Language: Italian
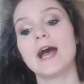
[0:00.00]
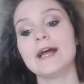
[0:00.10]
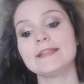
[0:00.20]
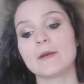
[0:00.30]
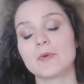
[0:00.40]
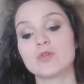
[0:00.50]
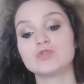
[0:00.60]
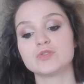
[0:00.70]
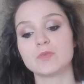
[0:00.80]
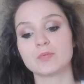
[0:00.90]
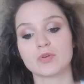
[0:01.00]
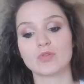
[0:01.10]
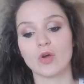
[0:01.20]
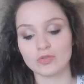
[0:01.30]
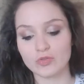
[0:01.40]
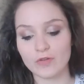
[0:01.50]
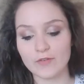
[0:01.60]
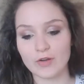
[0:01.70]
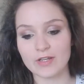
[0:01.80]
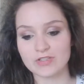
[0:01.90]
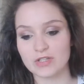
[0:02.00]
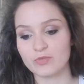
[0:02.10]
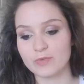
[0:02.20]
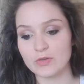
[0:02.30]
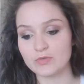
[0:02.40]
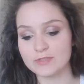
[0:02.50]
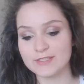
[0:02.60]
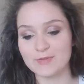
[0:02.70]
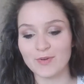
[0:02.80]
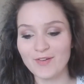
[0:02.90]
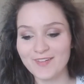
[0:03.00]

andiamo all'ultimo prodotto ve l'ho lasciato per ultimo